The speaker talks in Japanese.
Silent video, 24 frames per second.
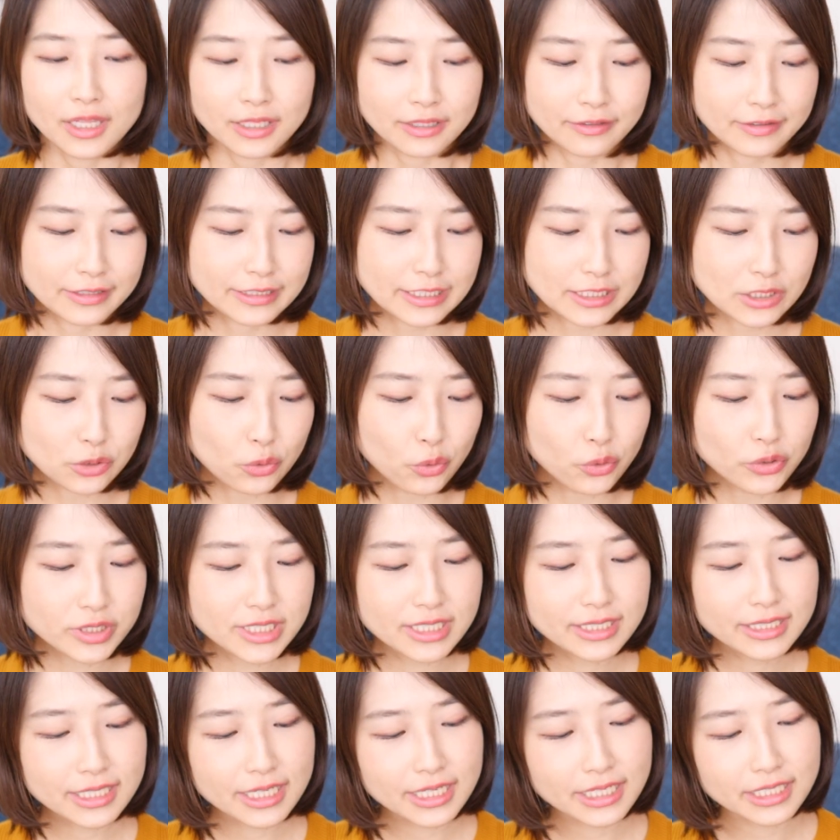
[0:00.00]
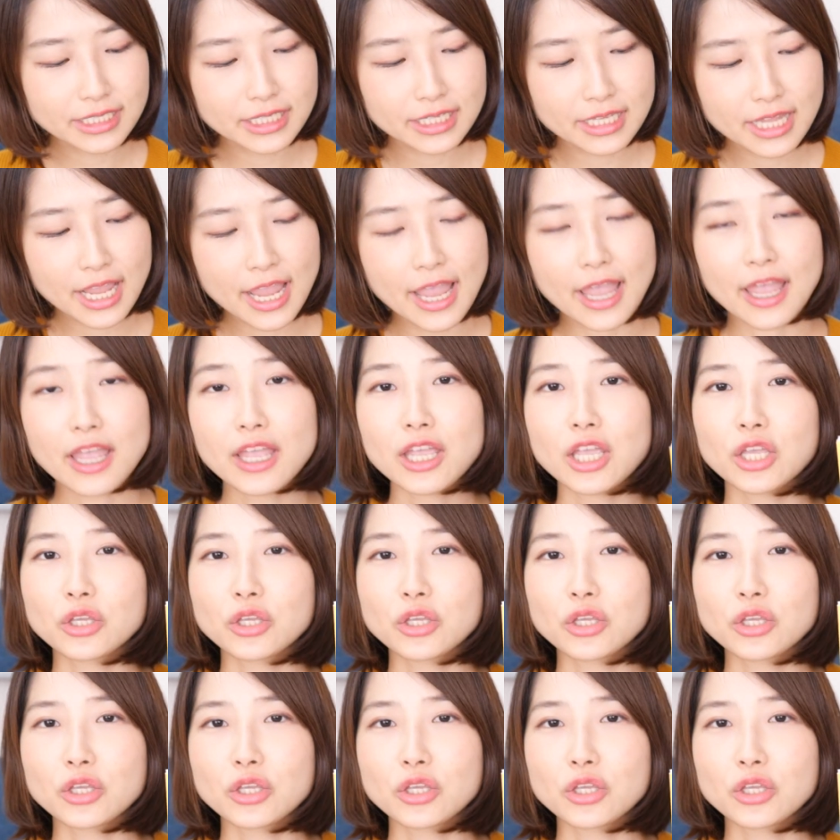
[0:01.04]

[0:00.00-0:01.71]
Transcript: で、私個人的にね、